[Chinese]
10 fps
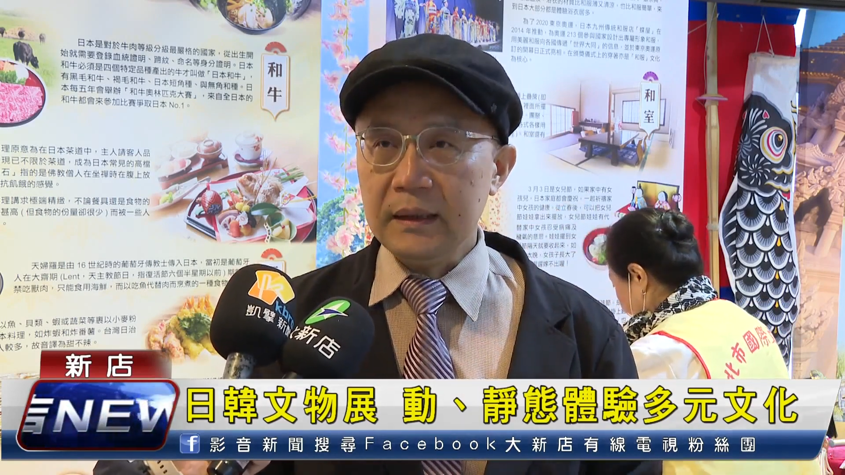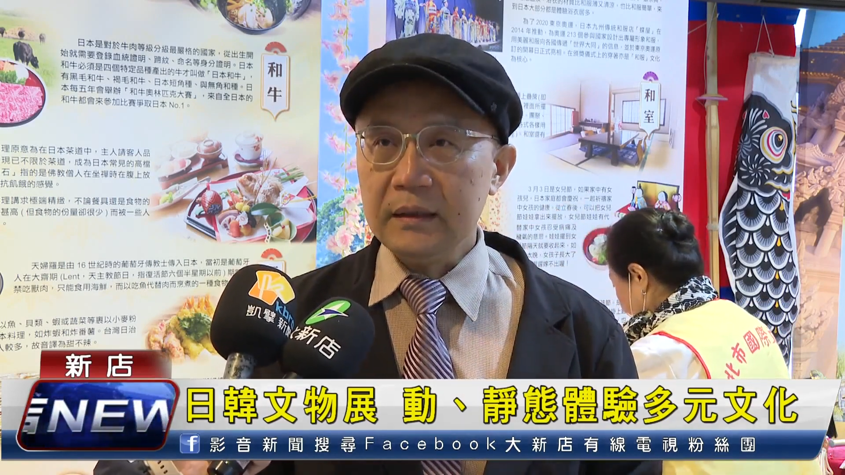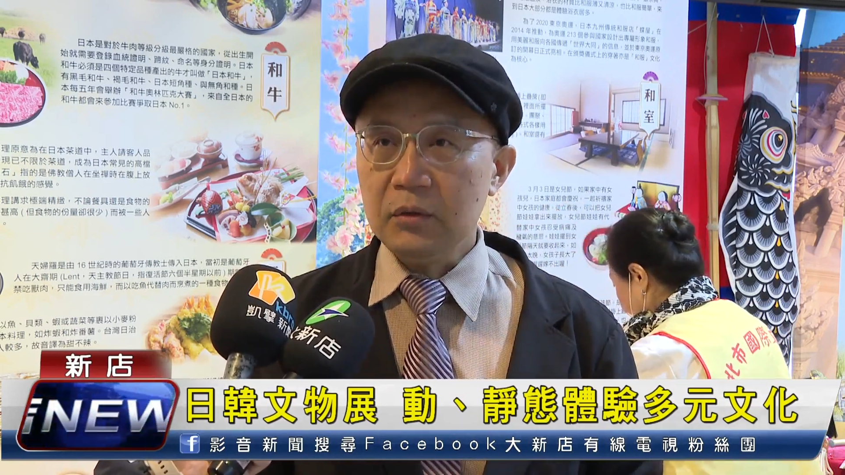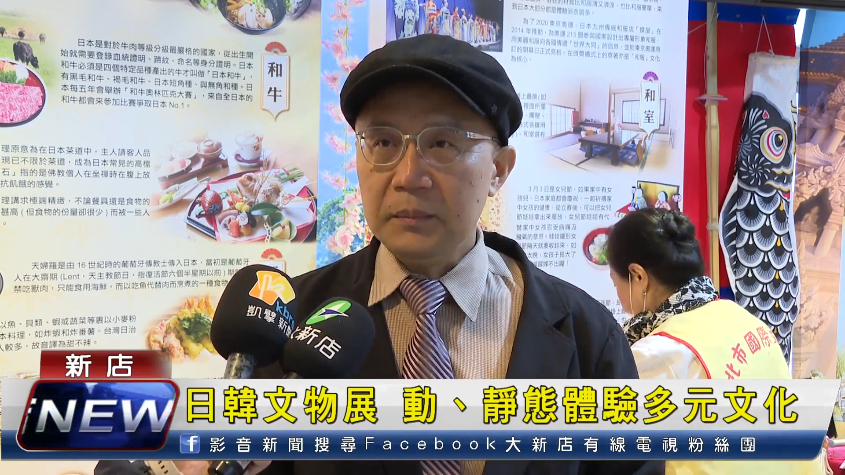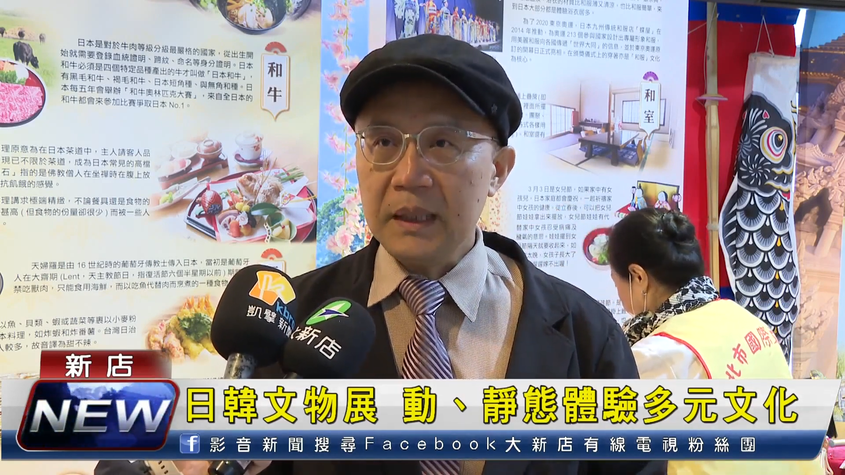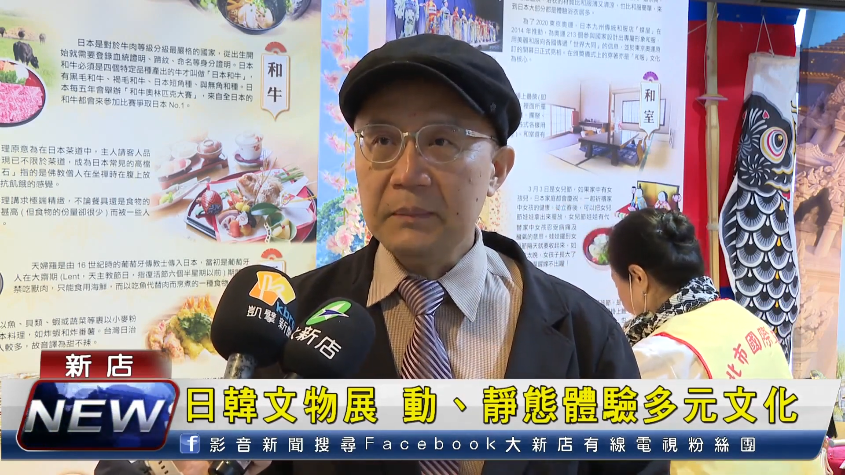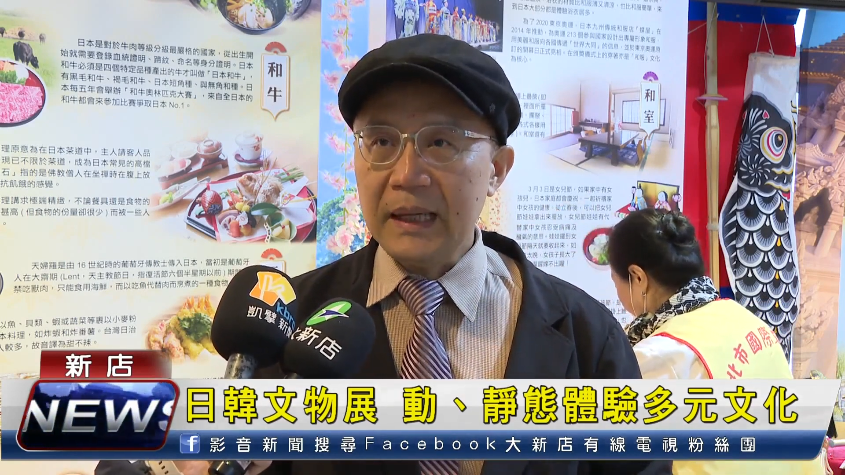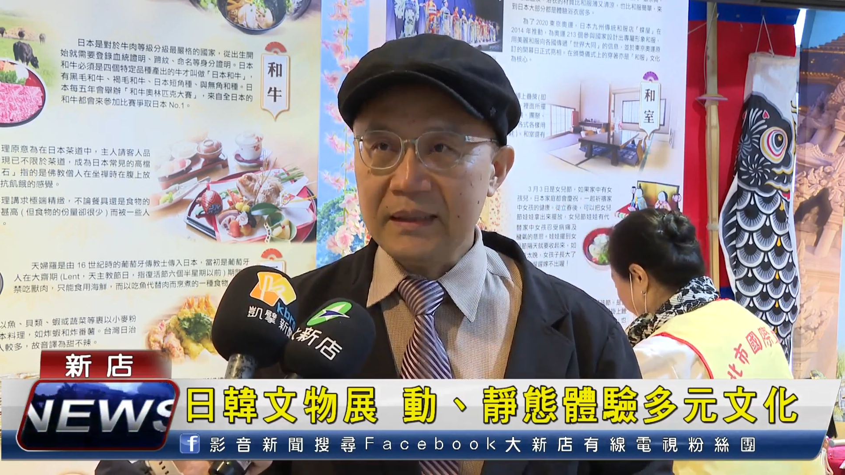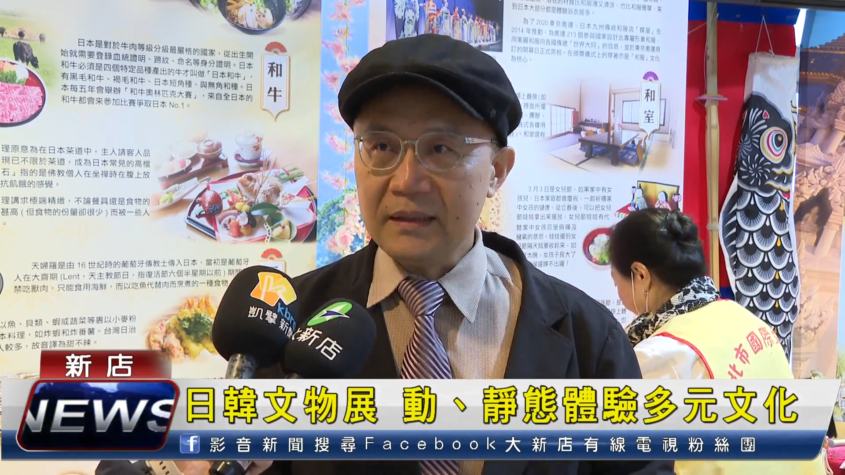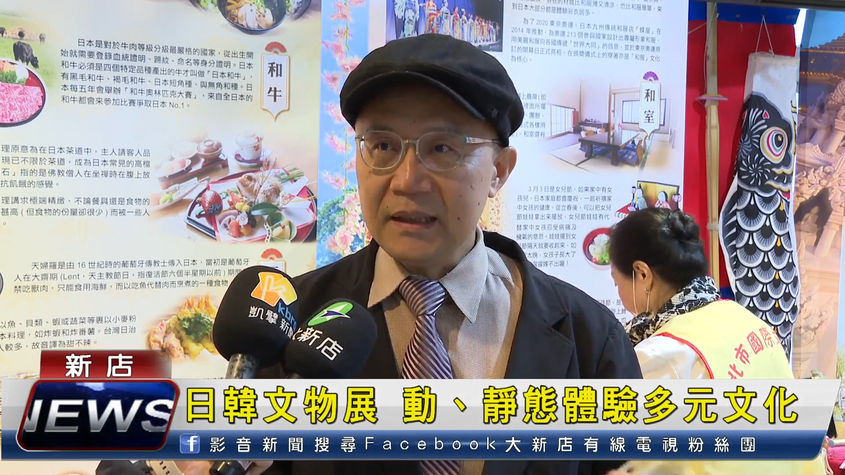但是我们可以
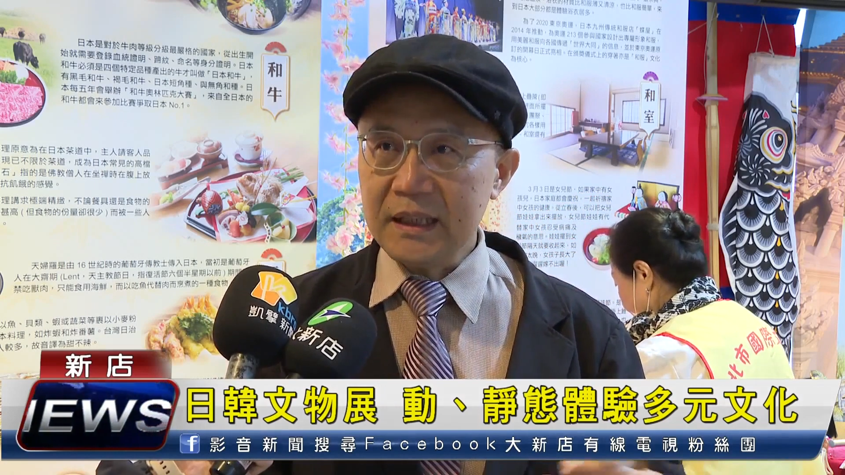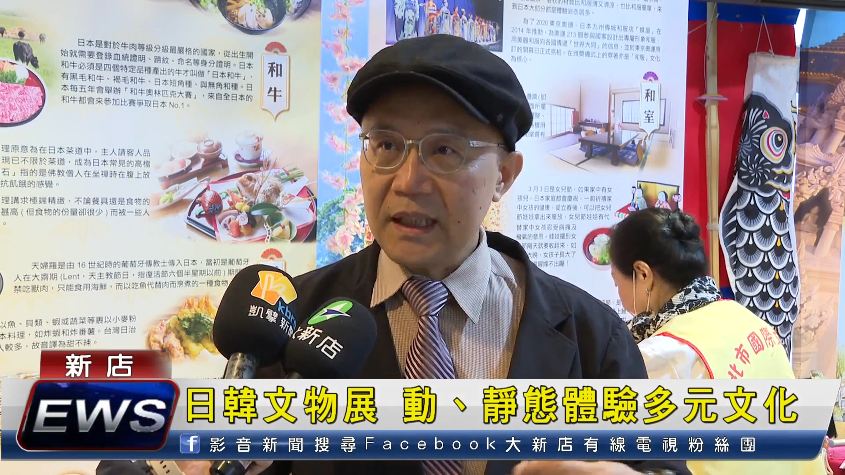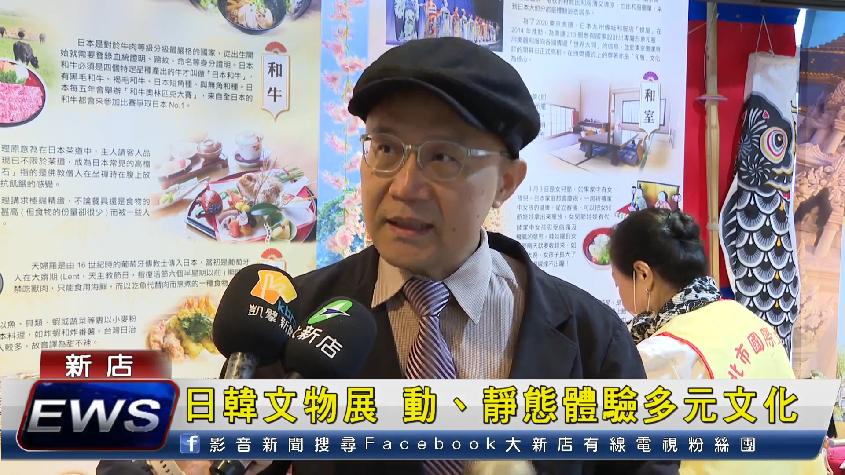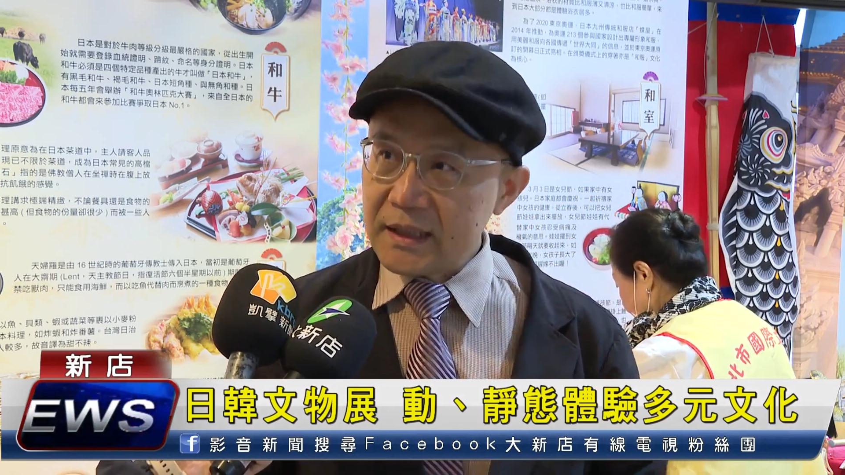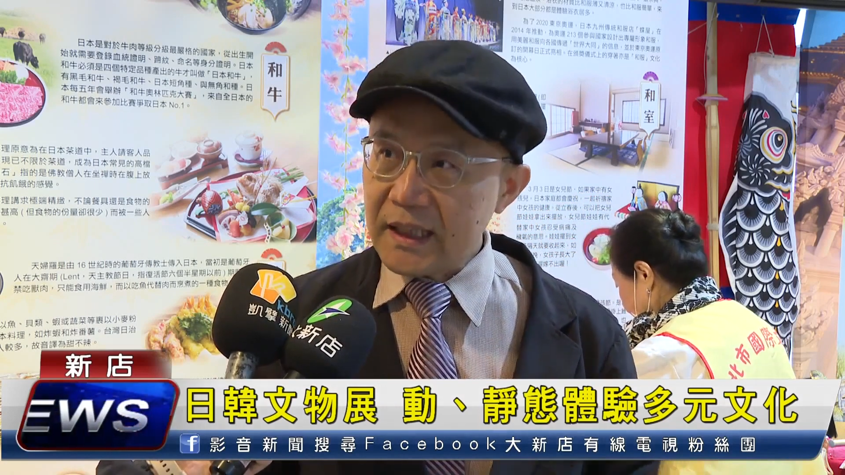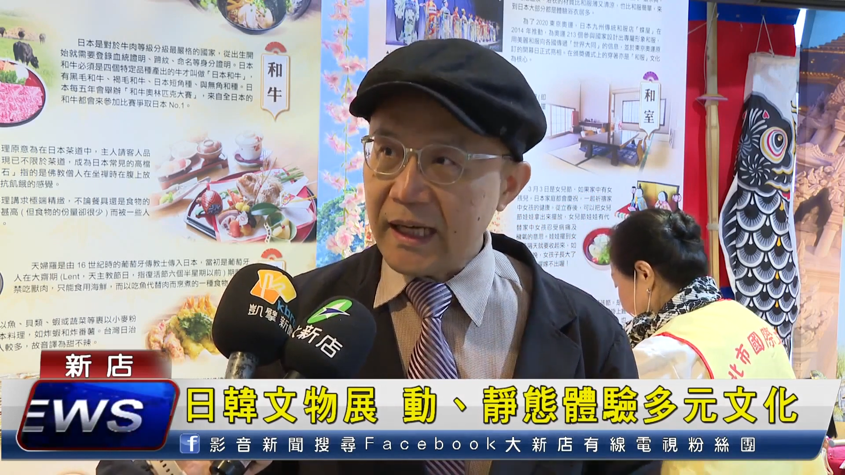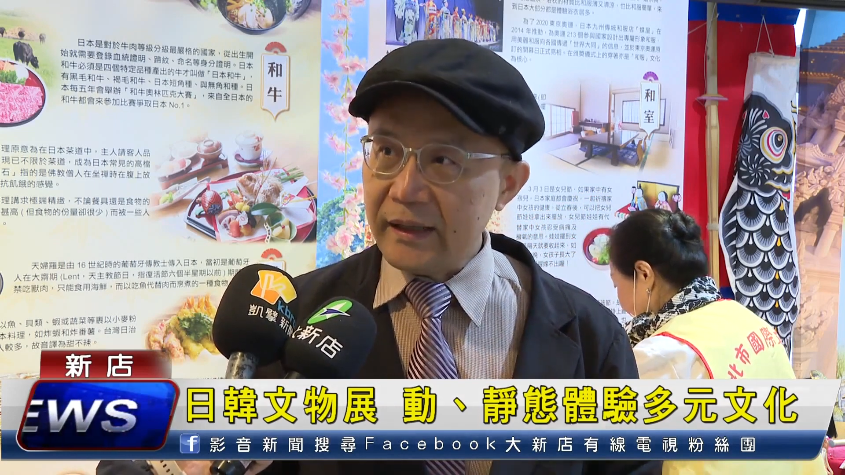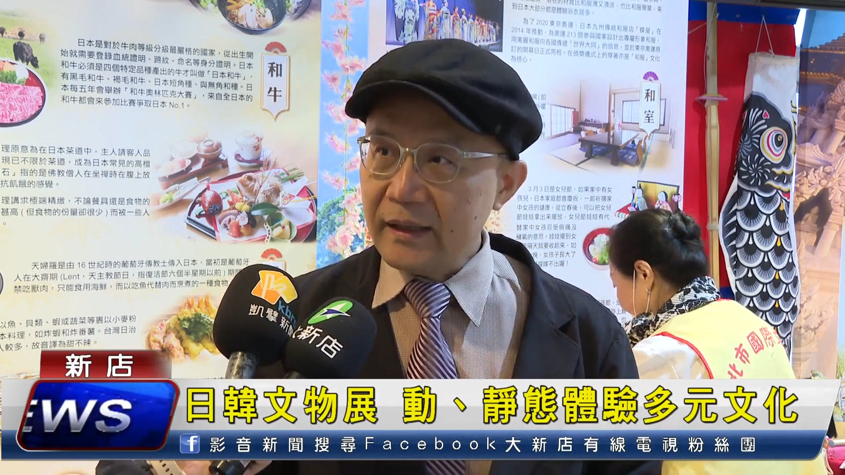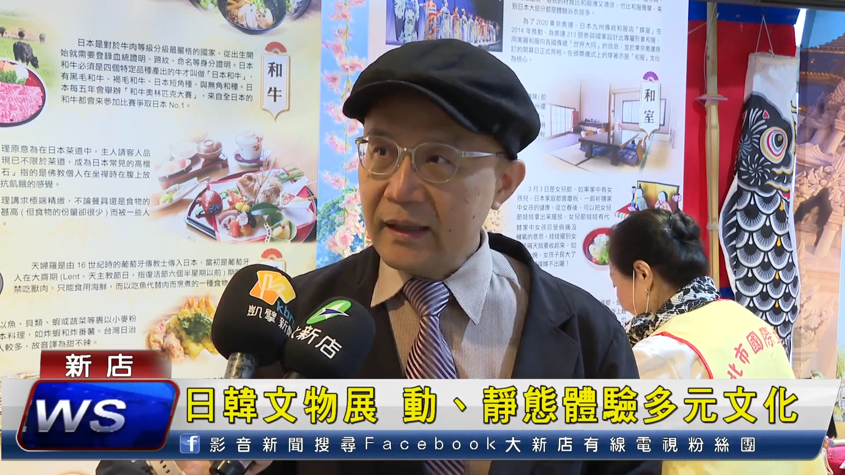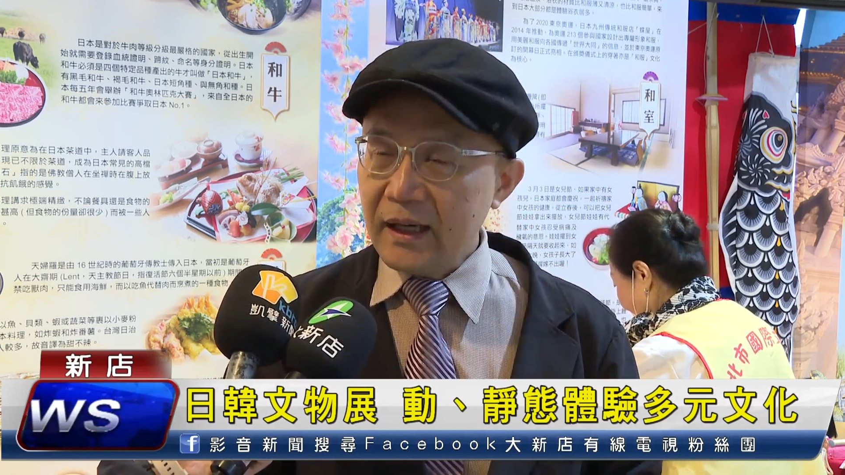把世界带进来